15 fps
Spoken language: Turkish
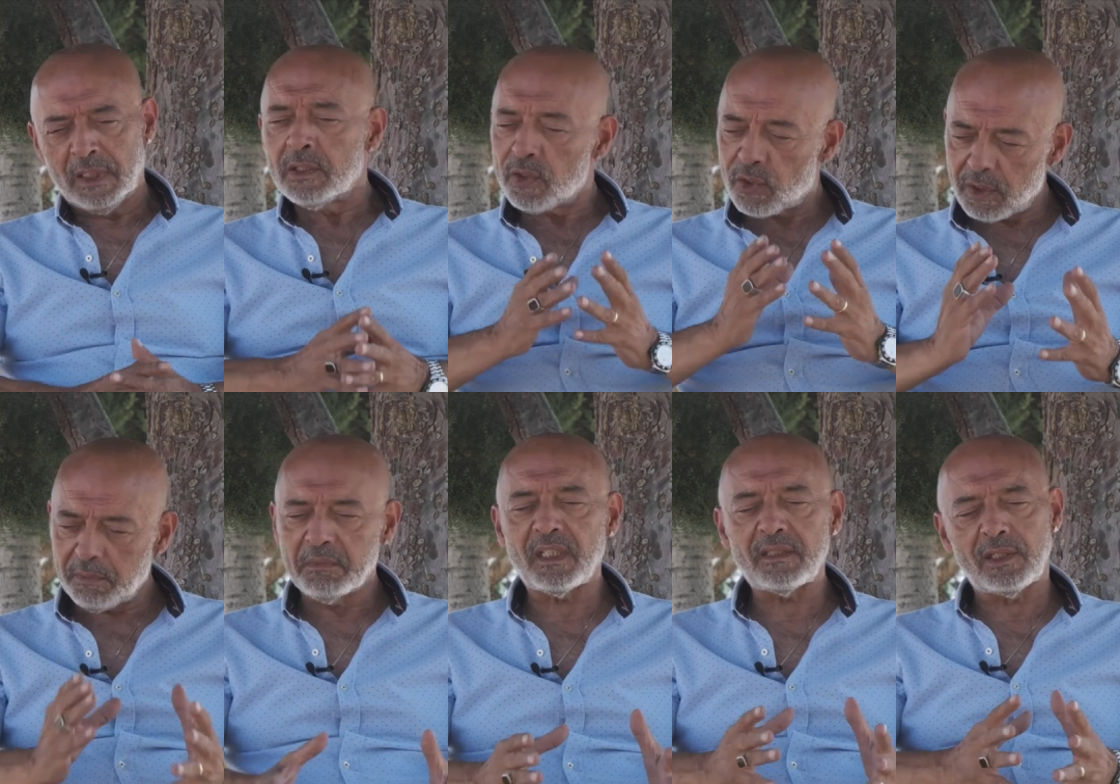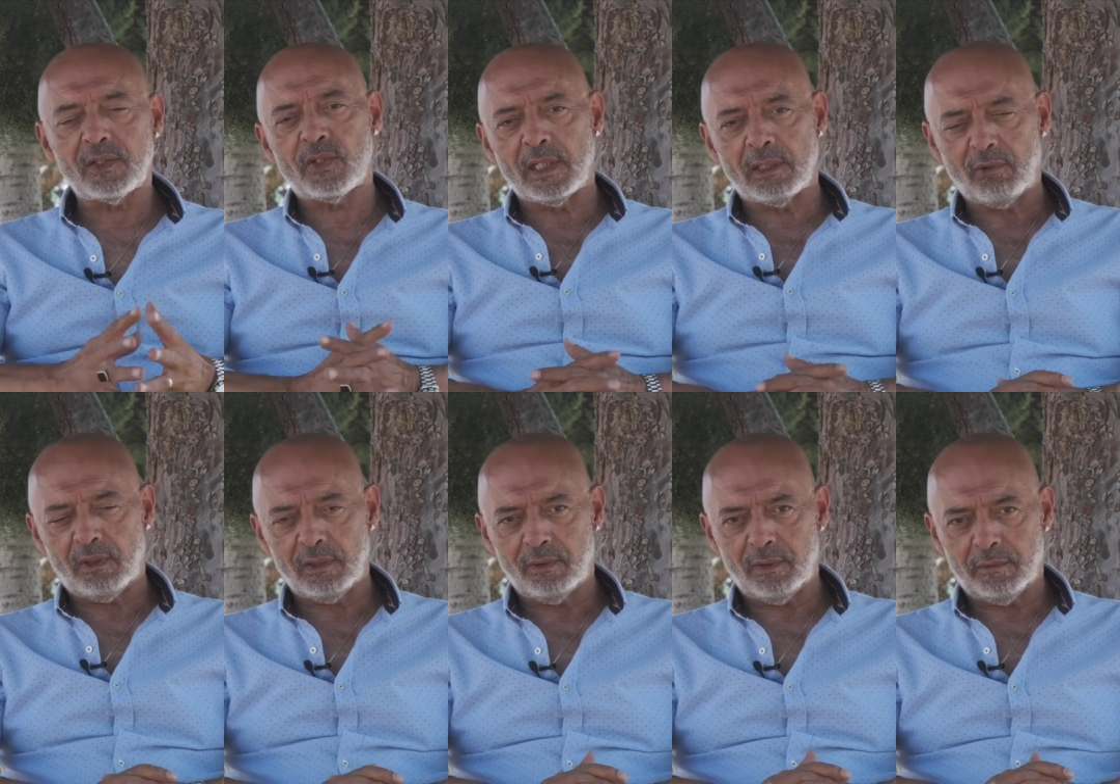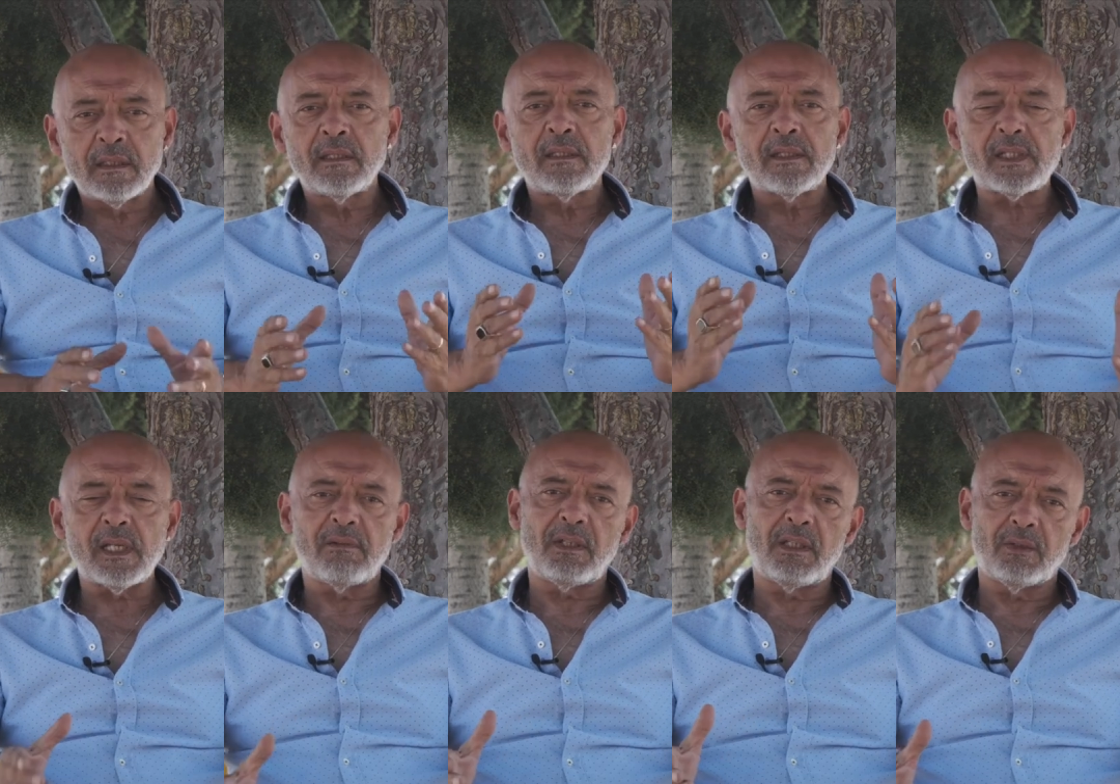Şimdiden teşekkür ediyorum.
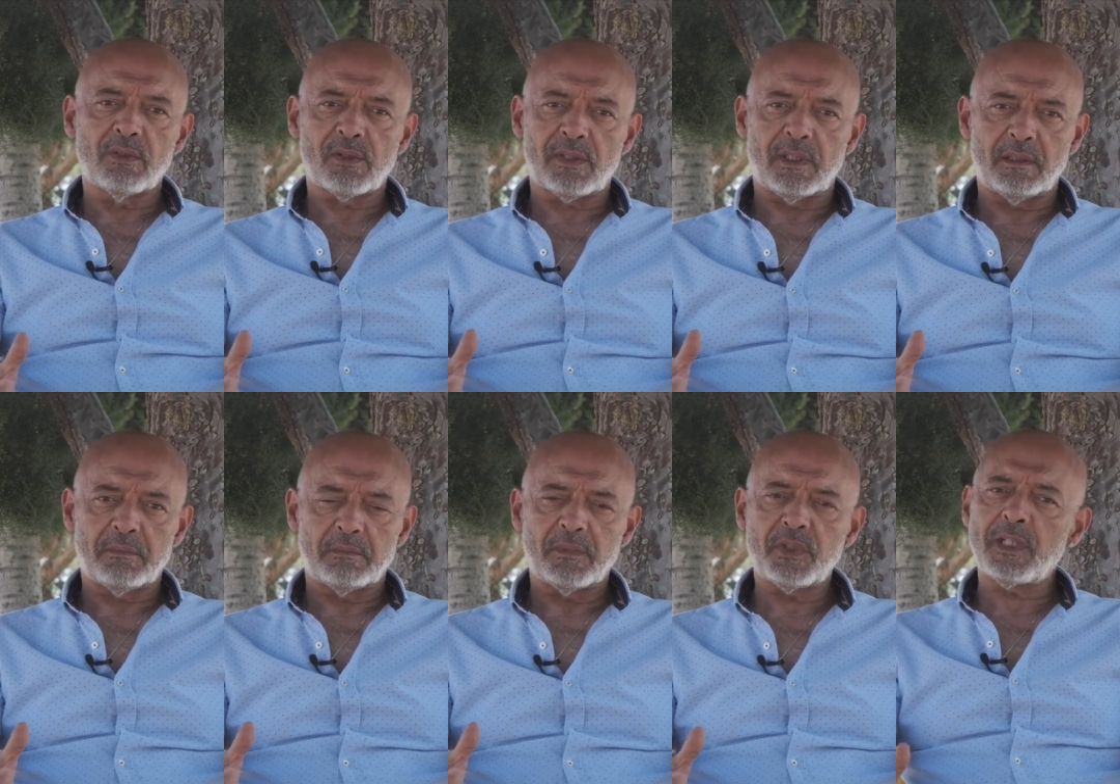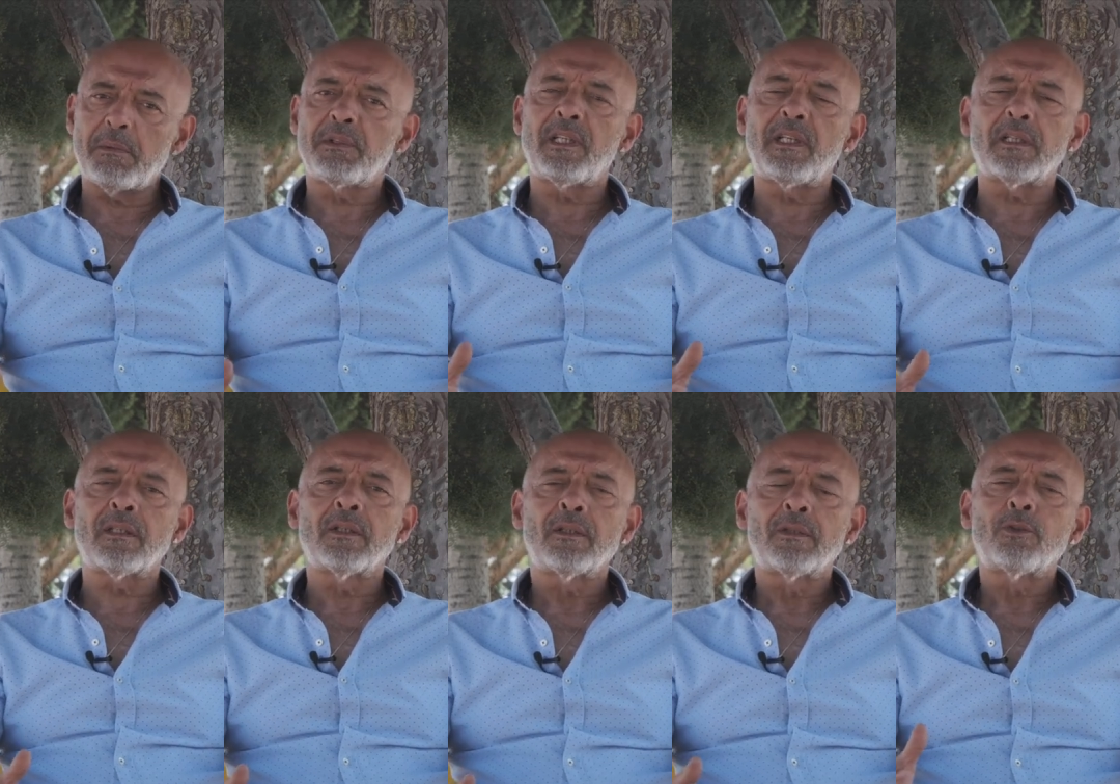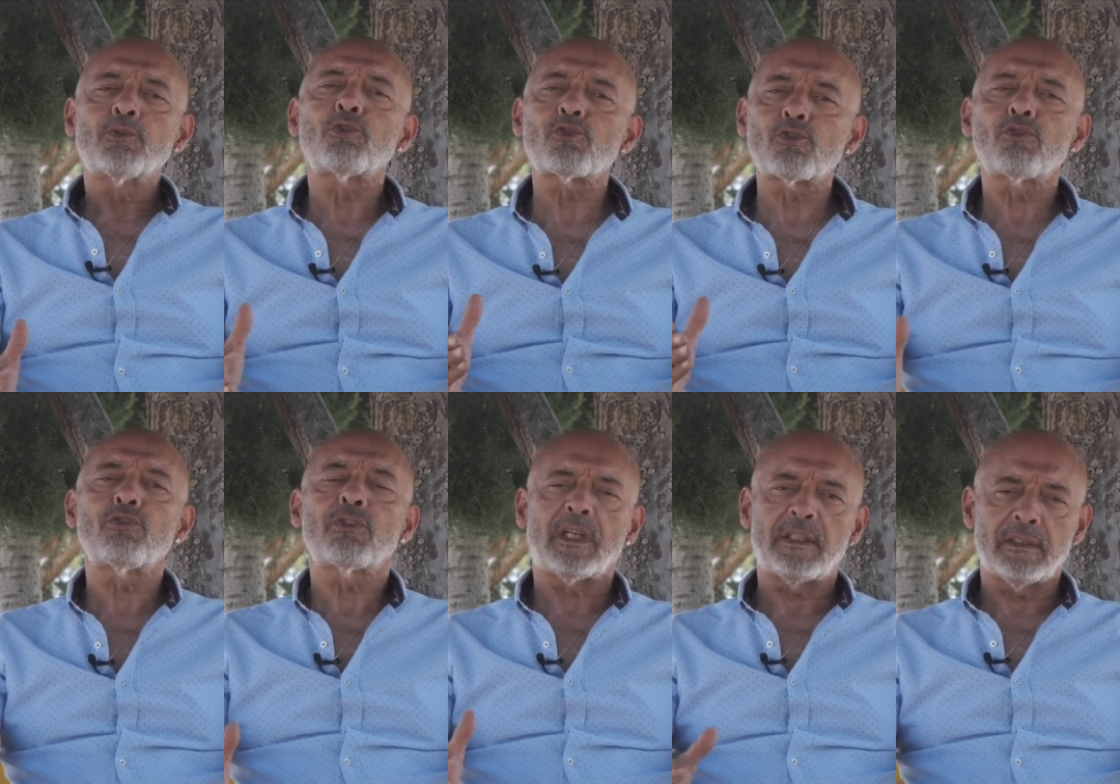Sevgili dostlarım, şimdilik
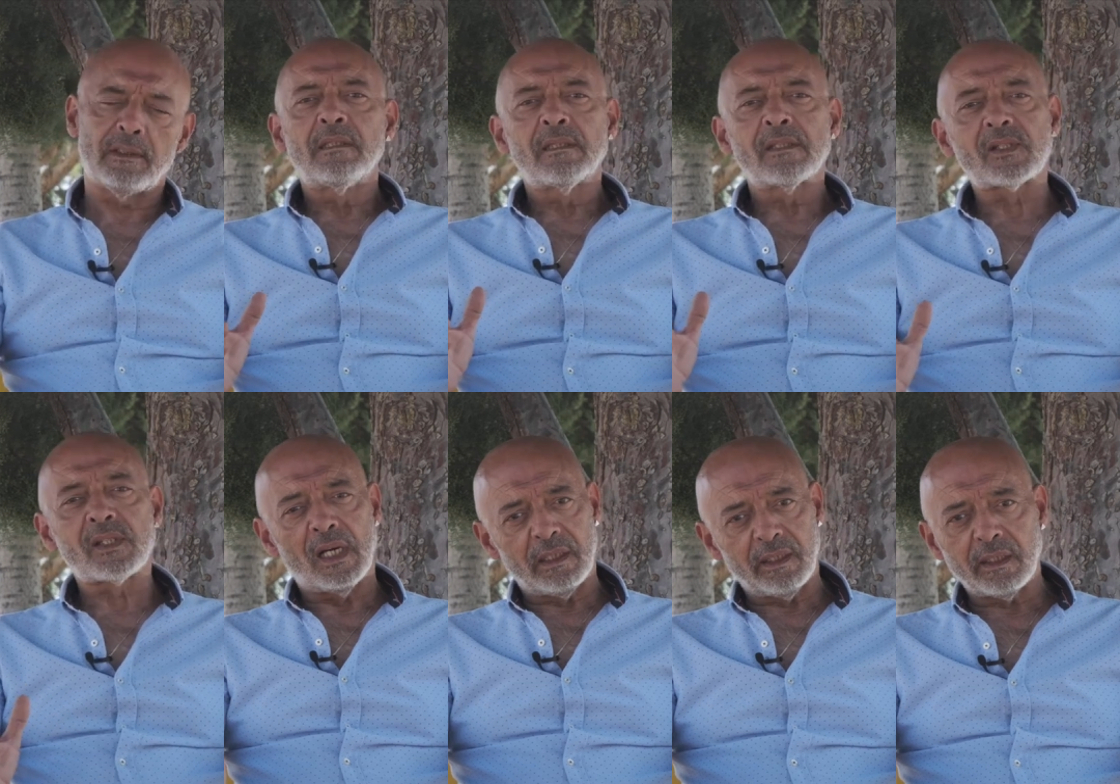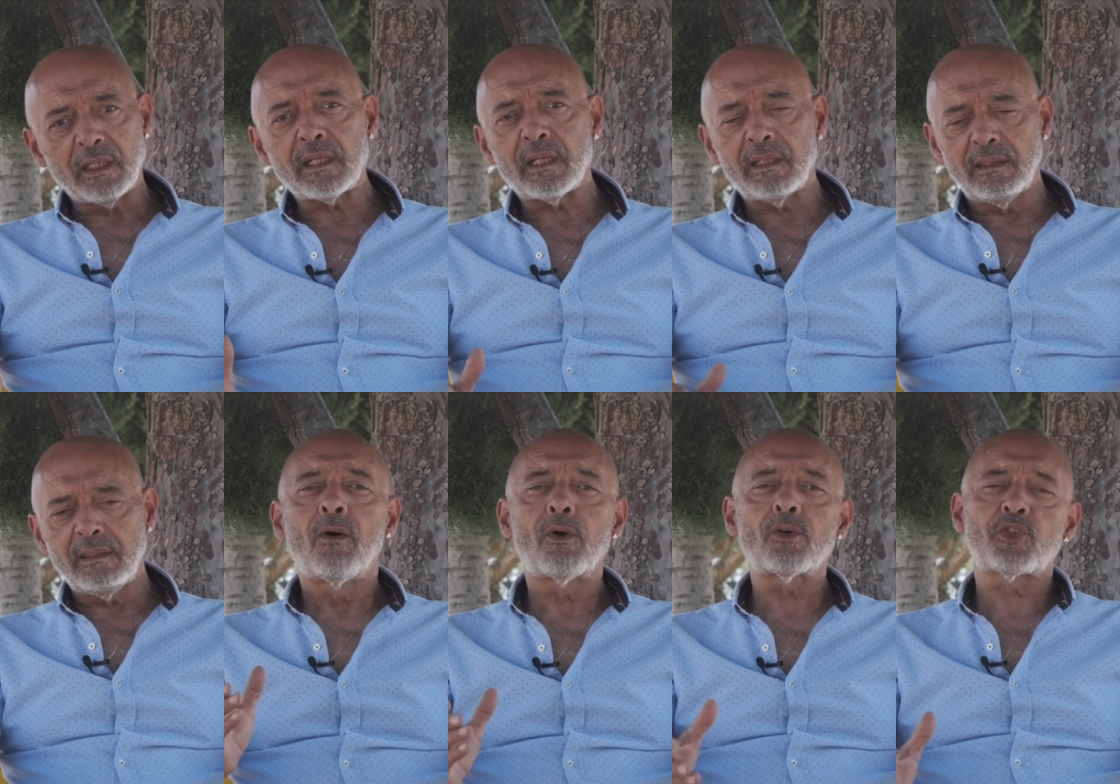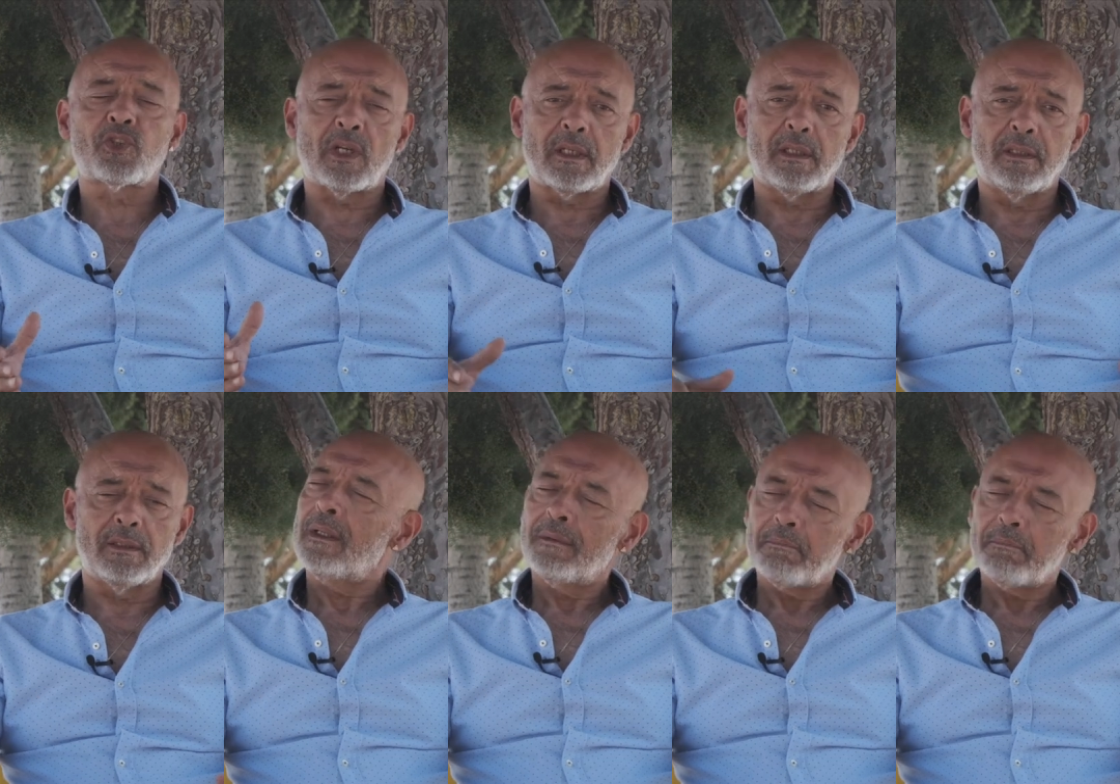huzurlu kalın, sağlıklı kalın, hoşça kalın.